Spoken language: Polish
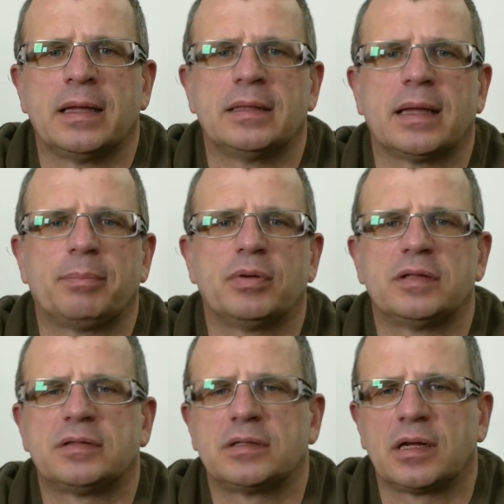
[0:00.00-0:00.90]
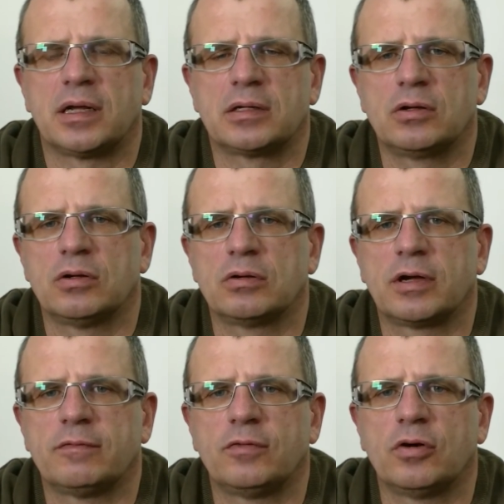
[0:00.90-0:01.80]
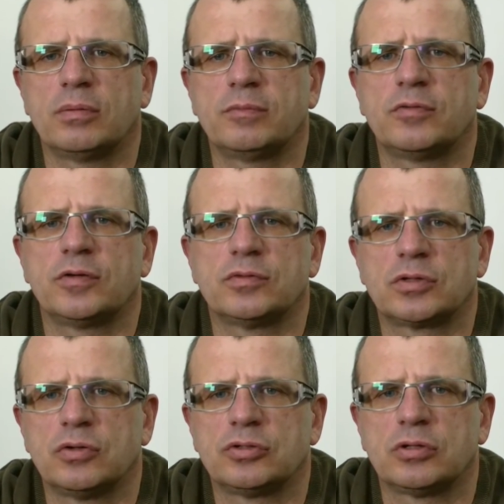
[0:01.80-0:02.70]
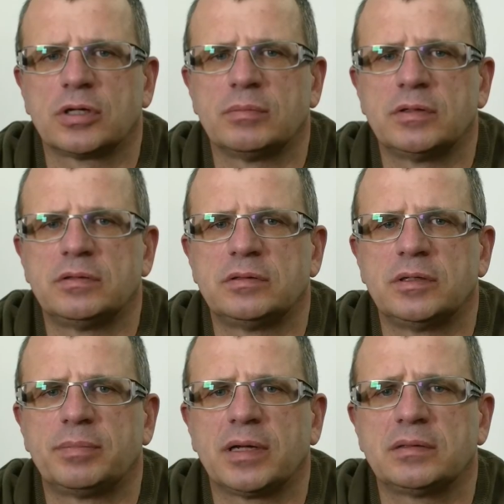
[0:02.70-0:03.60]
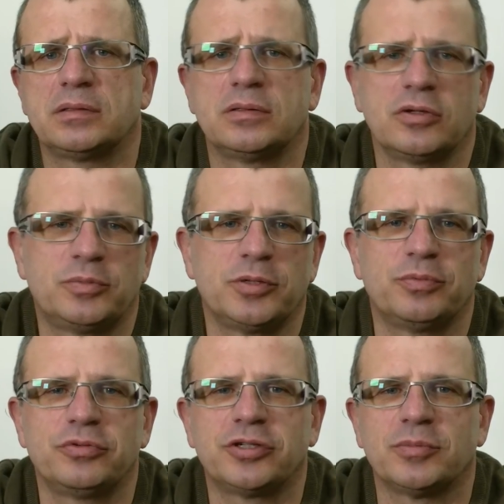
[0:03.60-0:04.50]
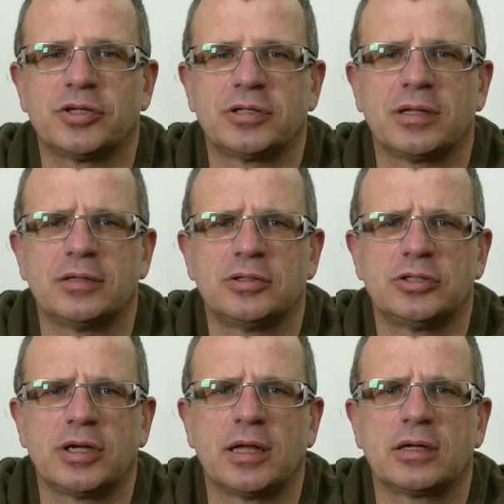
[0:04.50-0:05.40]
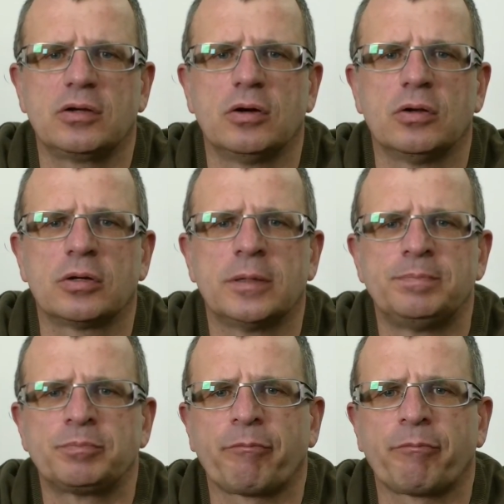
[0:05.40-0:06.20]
na polecenie laryngologa WOM, Wojewódzkiego Ośrodka Medycyny Pracy, no i przypuszczam, że ten, że laryngolog